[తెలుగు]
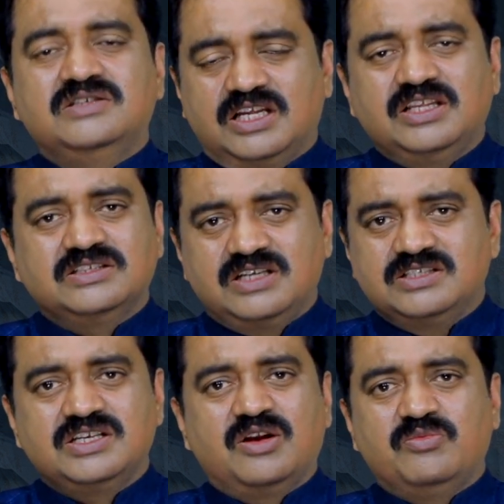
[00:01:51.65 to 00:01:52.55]
జాతీయ
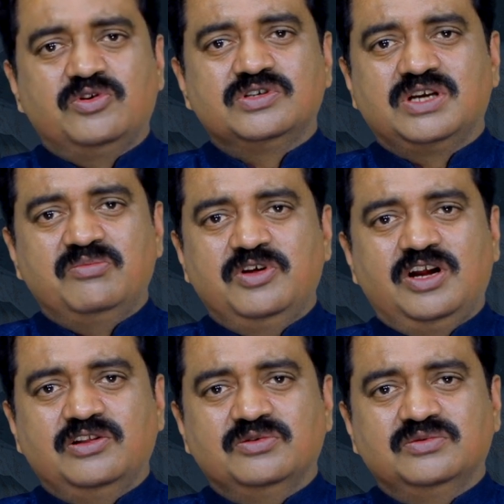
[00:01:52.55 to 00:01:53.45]
సెన్సార్ బోర్డు
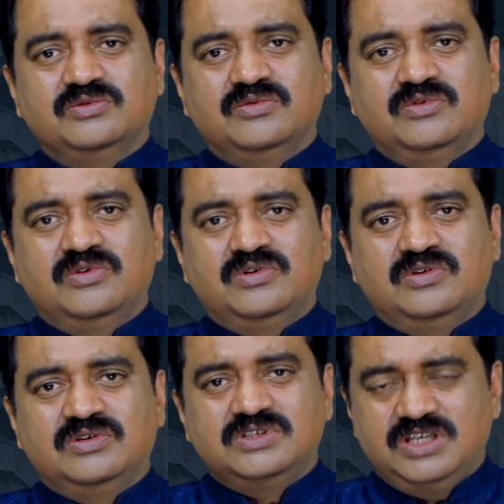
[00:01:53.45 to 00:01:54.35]
సభ్యురాలు
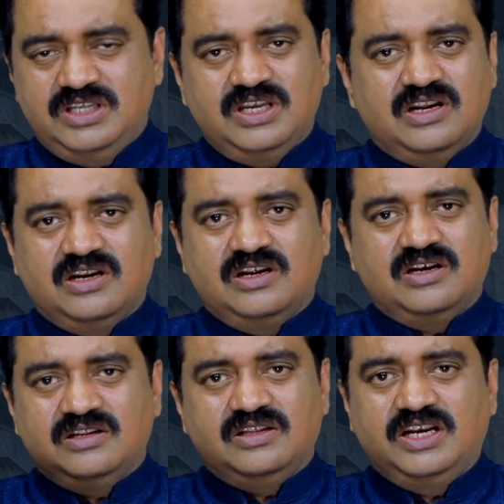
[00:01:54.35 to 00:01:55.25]
సీనియర్
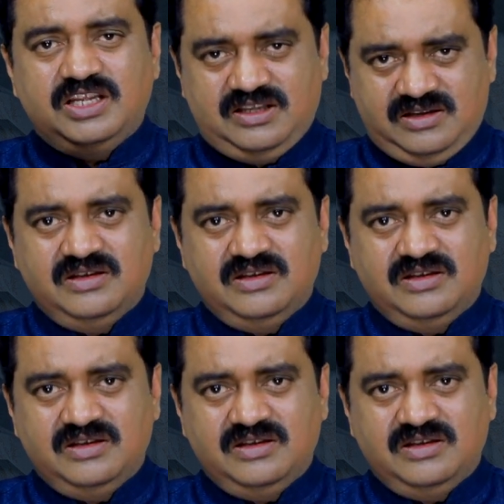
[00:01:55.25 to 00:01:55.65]
నటి